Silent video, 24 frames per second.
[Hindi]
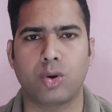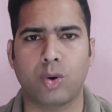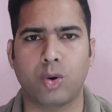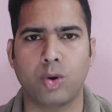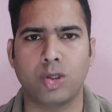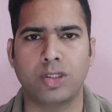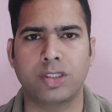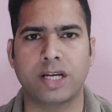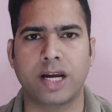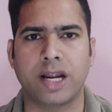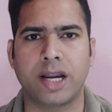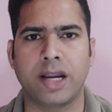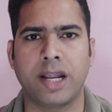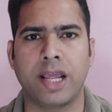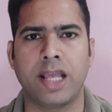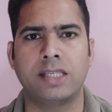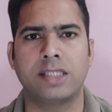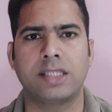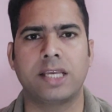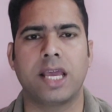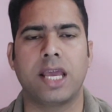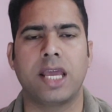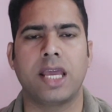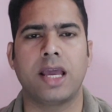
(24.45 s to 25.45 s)
रोज़ करने
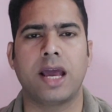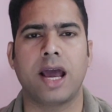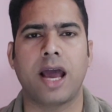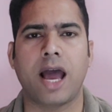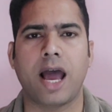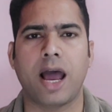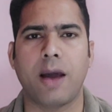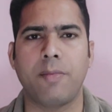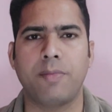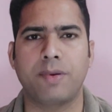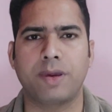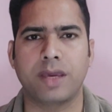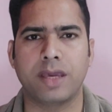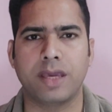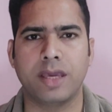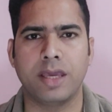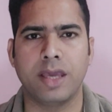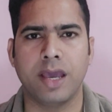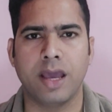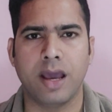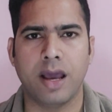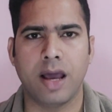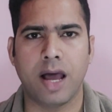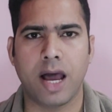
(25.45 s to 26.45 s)
से ही आपकी
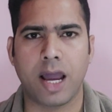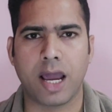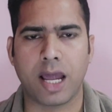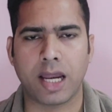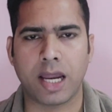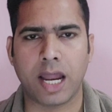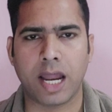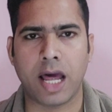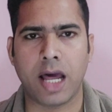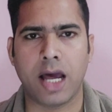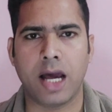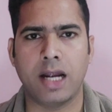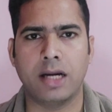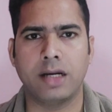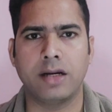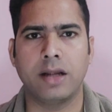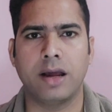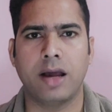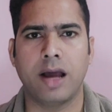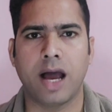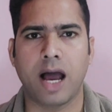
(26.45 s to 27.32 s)
हकलाहट